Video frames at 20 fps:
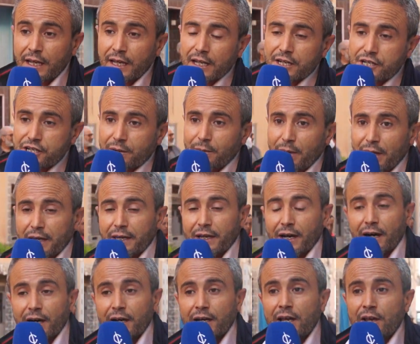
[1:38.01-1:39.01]

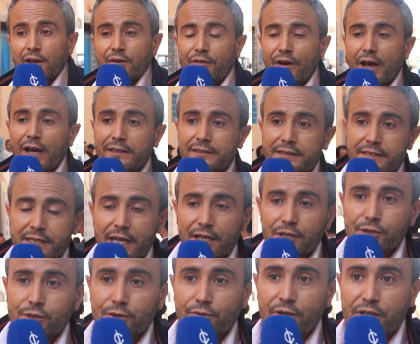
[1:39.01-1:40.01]
الجمعيه في هذا
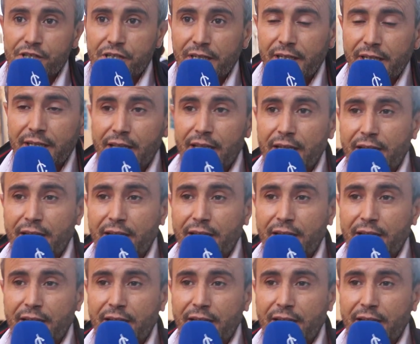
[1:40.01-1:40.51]
التعسف الجديد اللي